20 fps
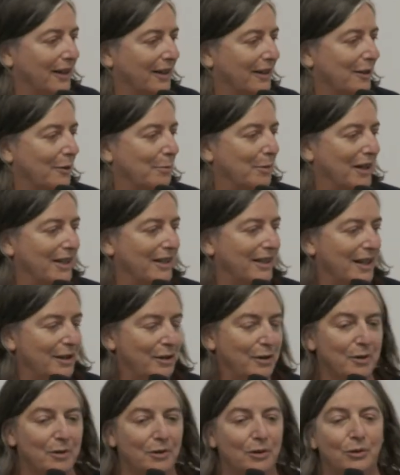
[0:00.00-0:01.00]
notre
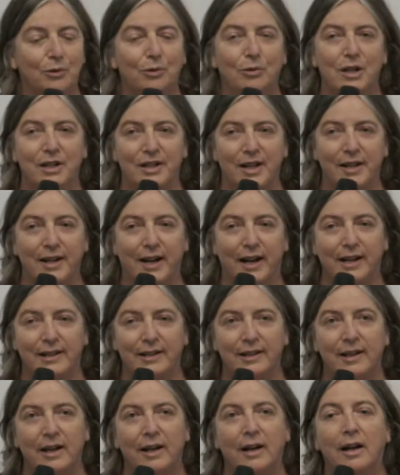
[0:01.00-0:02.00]
prestation, nous les
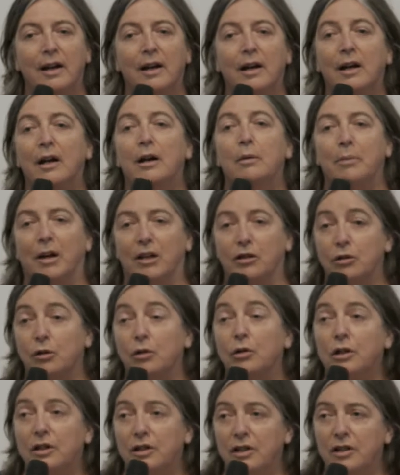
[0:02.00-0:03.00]
adresse parce
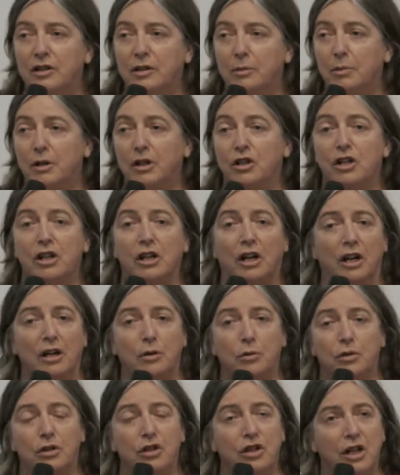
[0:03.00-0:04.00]
qu'ils disent eh ben,
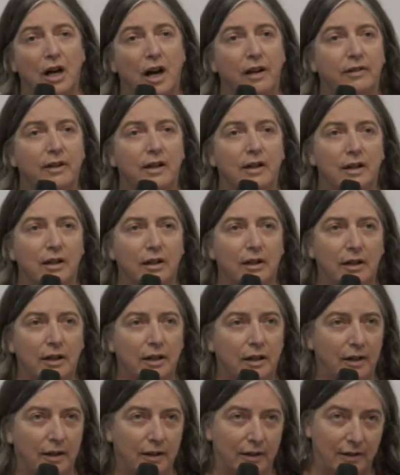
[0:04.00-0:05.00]
j'ai raté
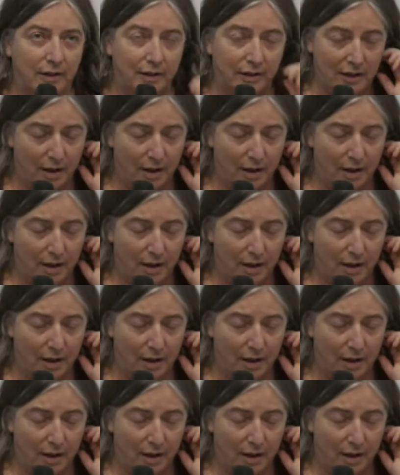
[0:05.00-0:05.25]
les,